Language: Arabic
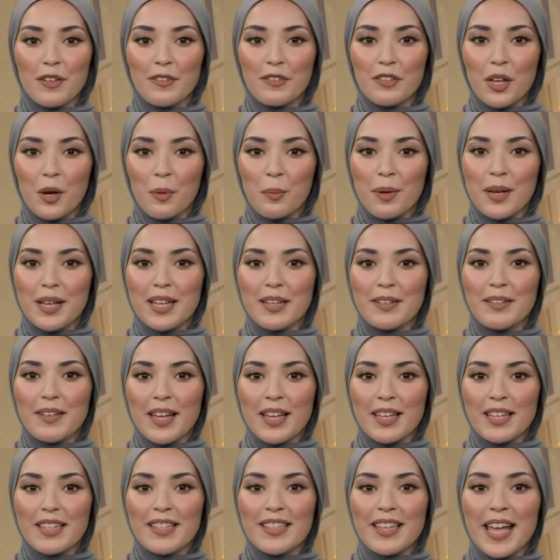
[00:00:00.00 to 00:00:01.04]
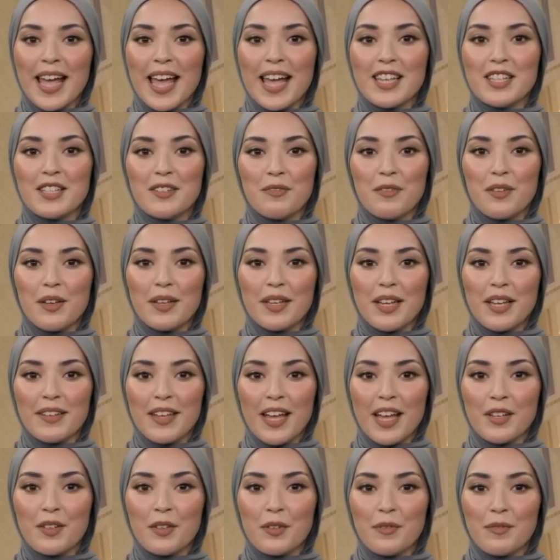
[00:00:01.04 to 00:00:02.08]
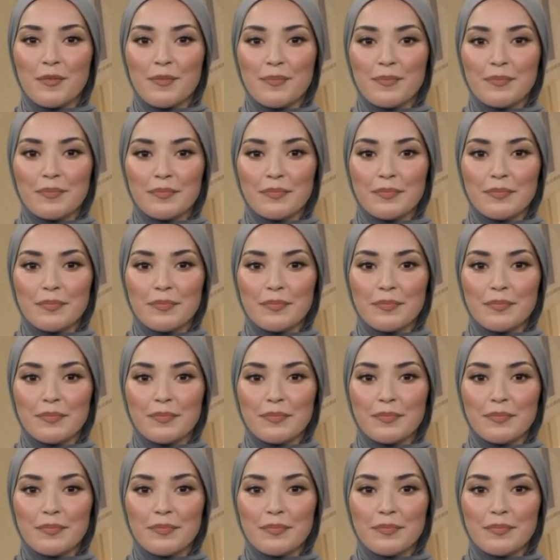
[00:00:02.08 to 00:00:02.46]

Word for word: فلوريس كاست هاس في ميلانو